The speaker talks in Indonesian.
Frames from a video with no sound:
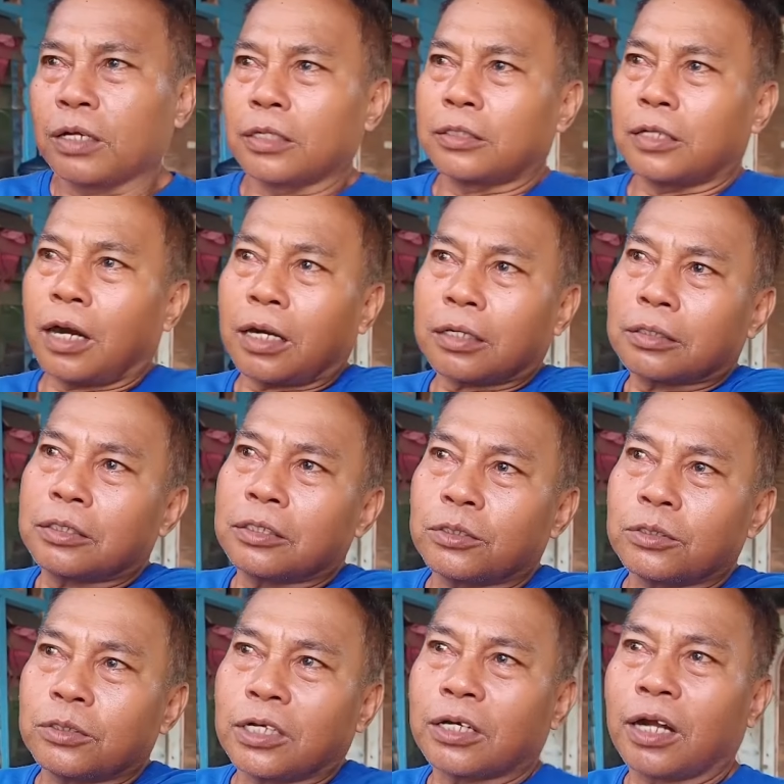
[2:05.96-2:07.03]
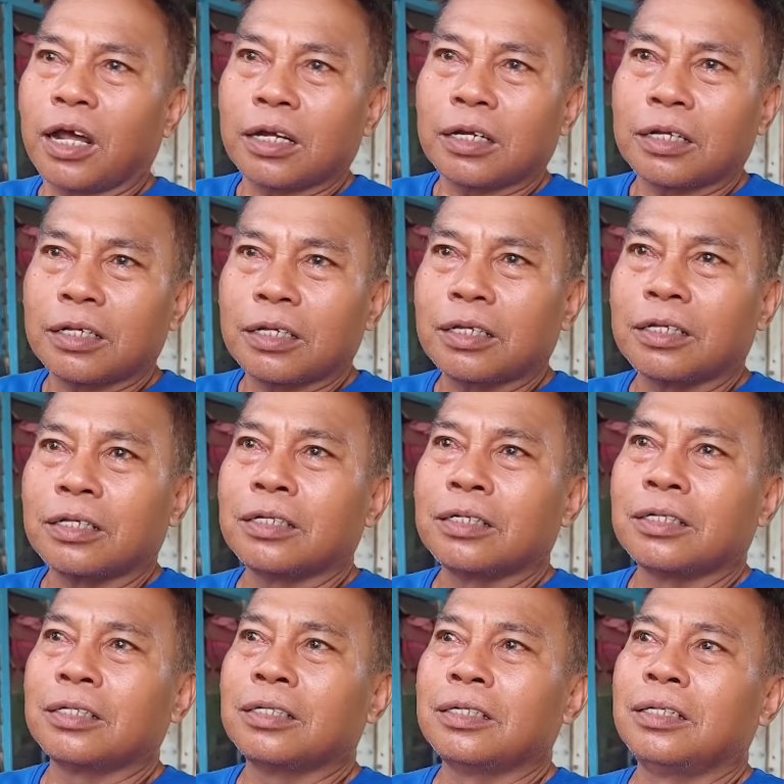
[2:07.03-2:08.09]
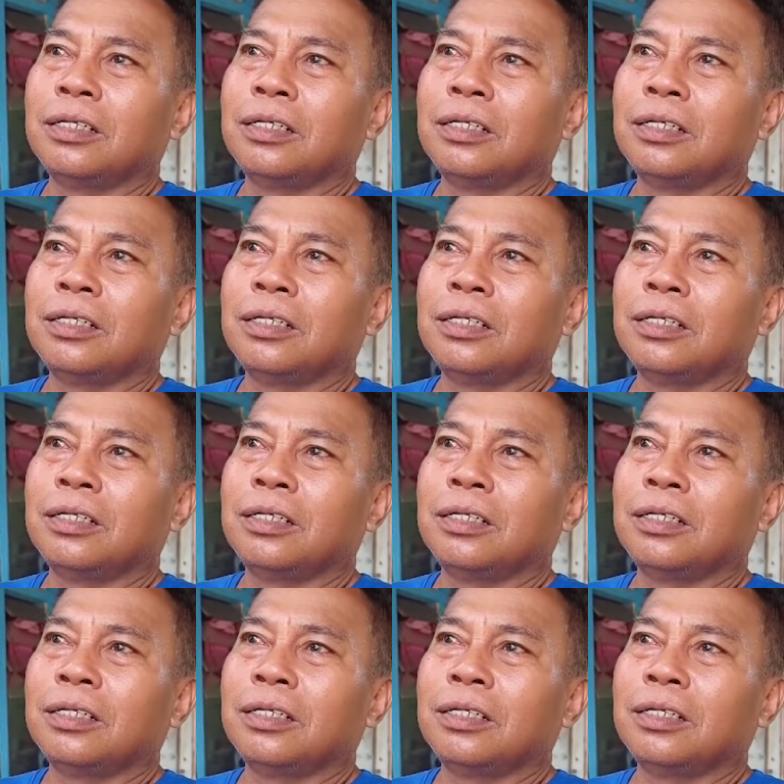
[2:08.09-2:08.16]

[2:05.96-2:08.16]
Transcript: truk di situ yang nahan nih mm -hmm.